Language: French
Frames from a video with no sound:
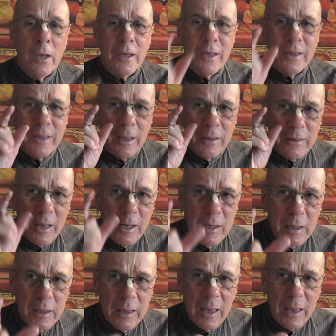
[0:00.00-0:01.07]
qui,
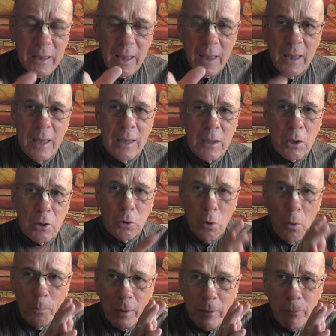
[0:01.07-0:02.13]
est,
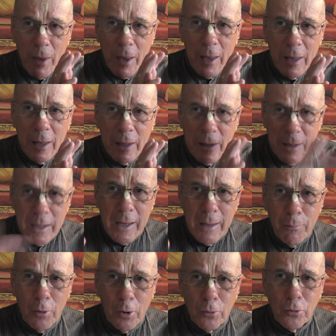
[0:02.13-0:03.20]
complètement
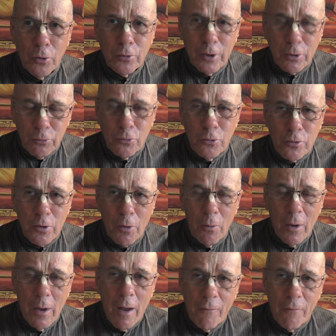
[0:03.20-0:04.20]
libre de cette illusion.